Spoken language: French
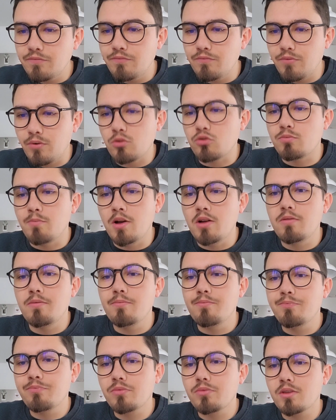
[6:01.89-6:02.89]

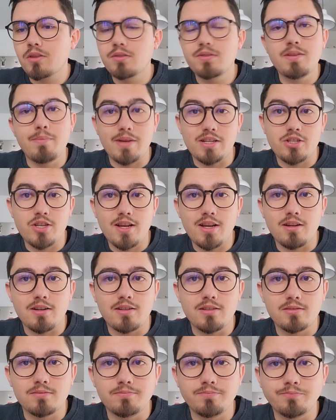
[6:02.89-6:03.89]
Franchement, c'est pas cher.
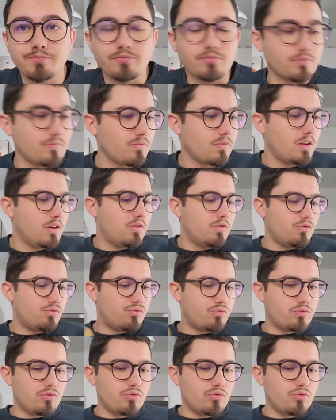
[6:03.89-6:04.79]
Je